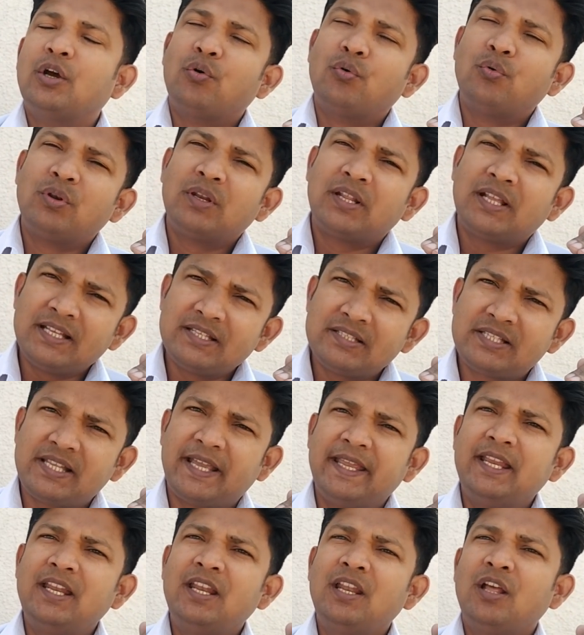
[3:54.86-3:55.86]
उनका
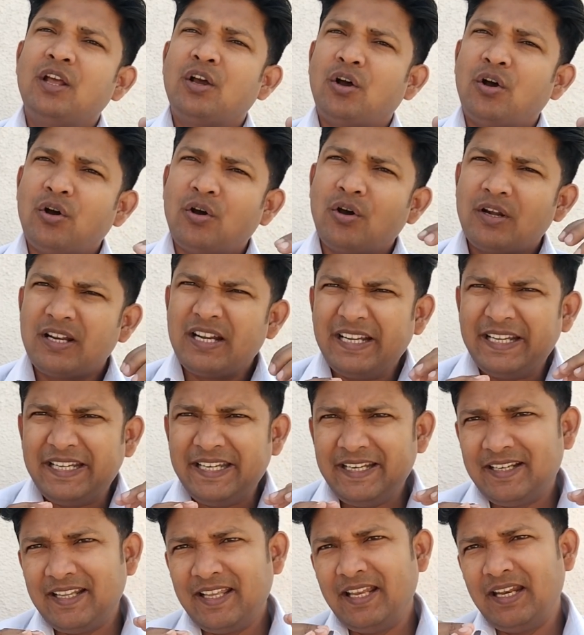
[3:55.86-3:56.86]
साइन और
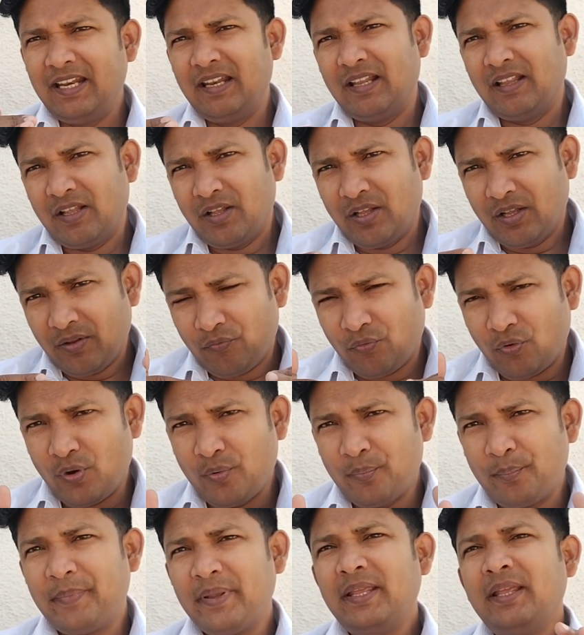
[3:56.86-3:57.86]
डिटेल
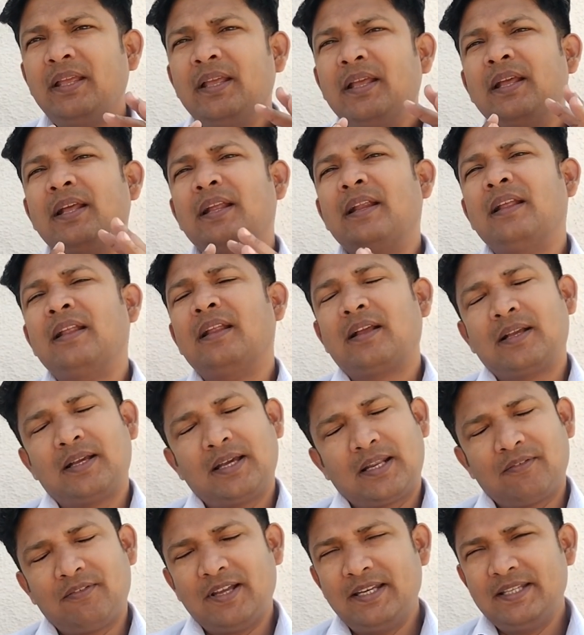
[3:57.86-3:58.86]
फॉर्म में
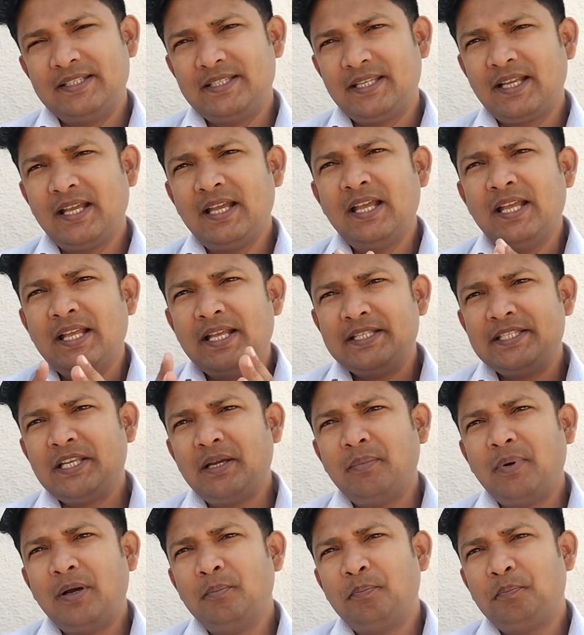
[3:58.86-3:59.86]
करवा लीजिएगा
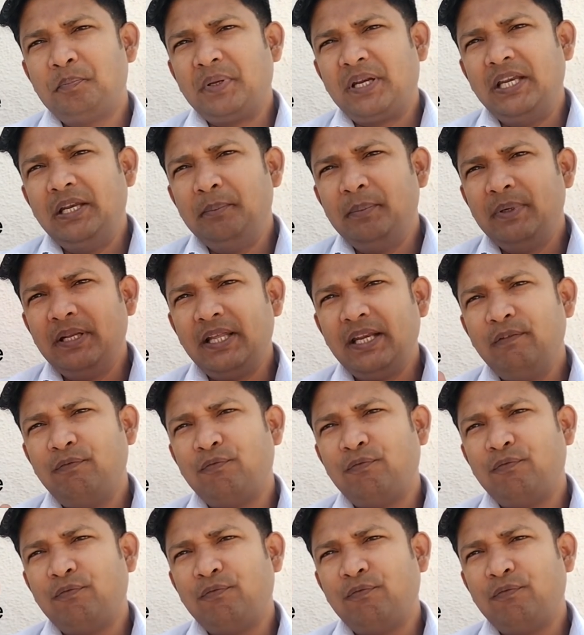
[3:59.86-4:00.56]
जब हम प्रिलिमिनरी